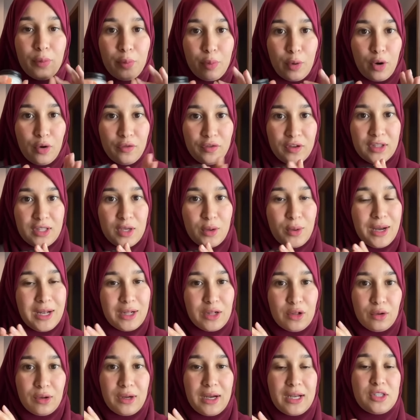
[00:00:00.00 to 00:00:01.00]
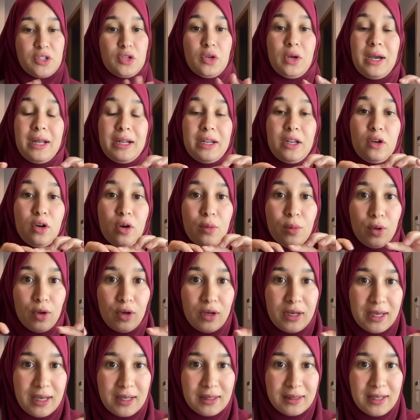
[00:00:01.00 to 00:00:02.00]
بروفيتي واحد لوكازيون خليكم
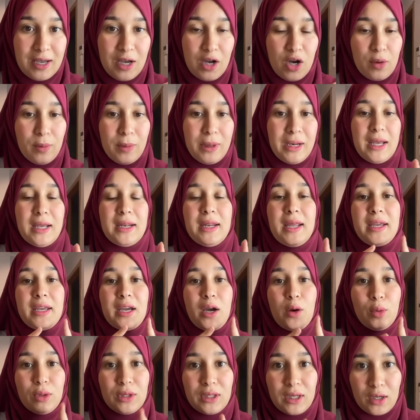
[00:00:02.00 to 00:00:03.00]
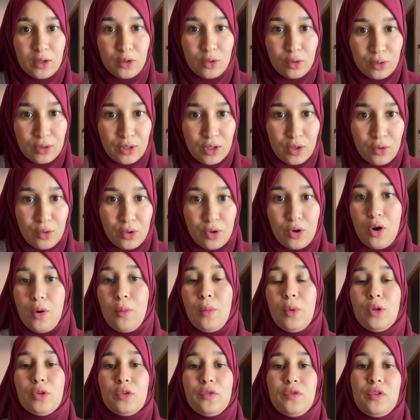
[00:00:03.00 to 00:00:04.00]
لو ليان تاعهم لهنايا وين تقدروا ديروا
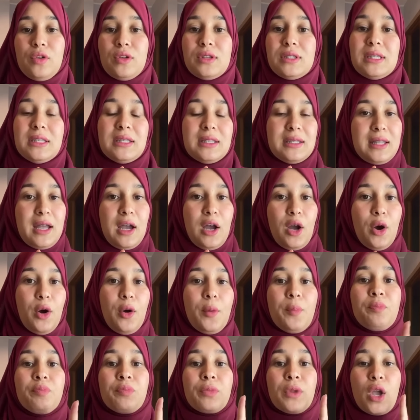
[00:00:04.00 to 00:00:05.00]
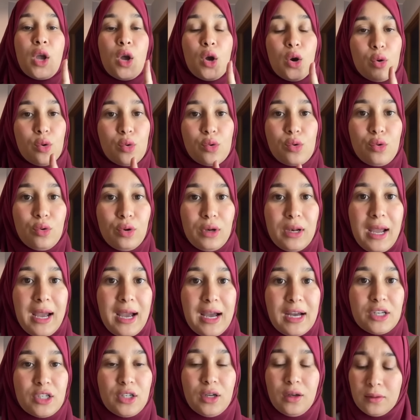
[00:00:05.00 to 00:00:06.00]
كوموند في لو سيت تاعهم وكل
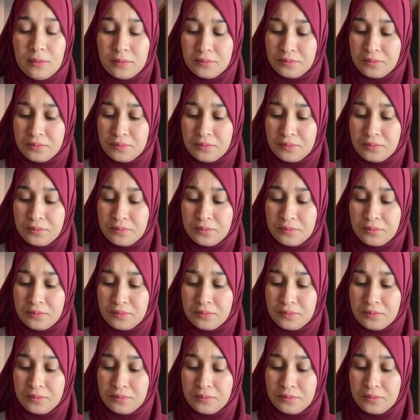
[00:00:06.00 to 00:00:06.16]
حاجه